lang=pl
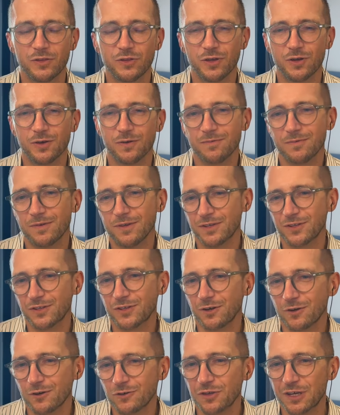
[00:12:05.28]
To y,
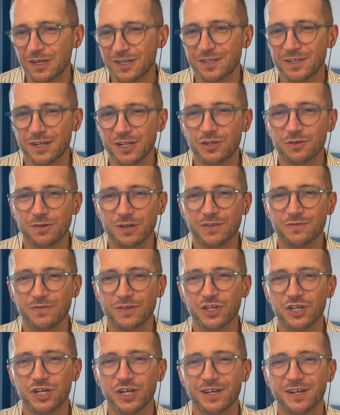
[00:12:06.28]
skoro tutaj zdradziłeś
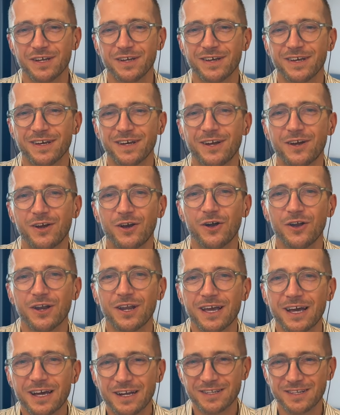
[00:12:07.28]
wasze e,
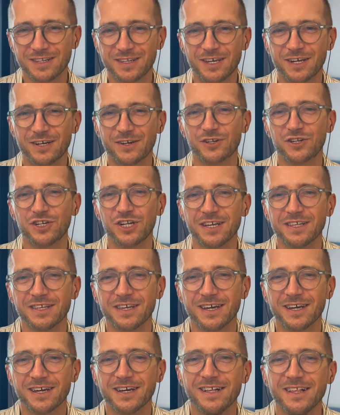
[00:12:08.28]
kolejarskie
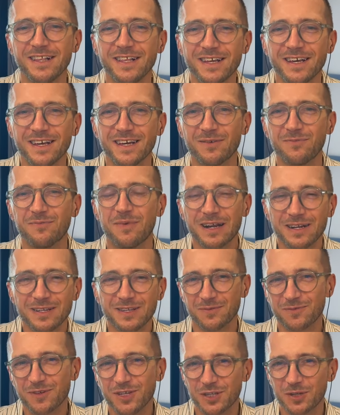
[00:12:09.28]
korzenie. E,
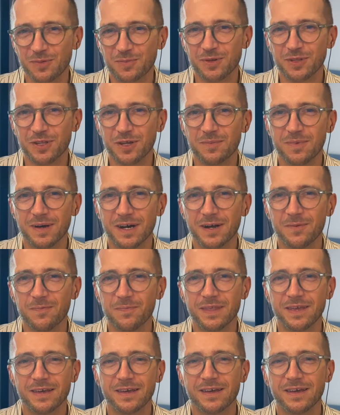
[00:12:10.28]
bardzo mi się to podoba.
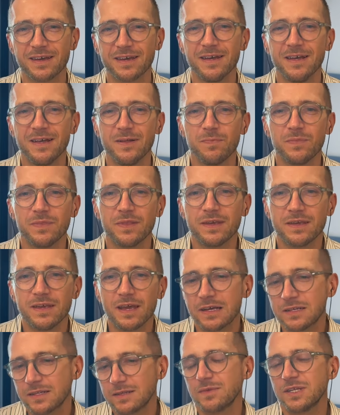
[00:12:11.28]
E,
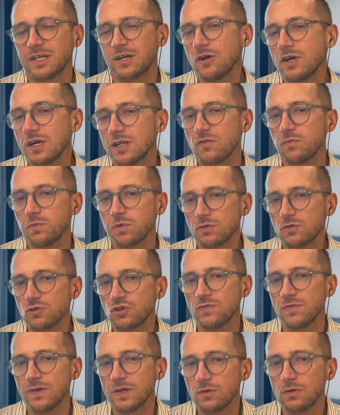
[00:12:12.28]
ja jestem zakochany w
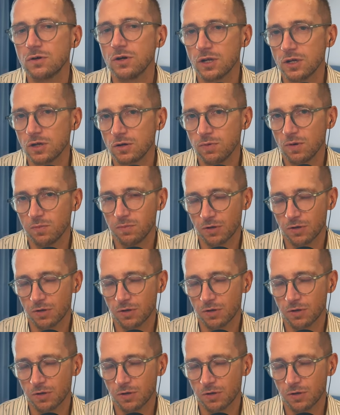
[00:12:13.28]
podróżowaniu koleją po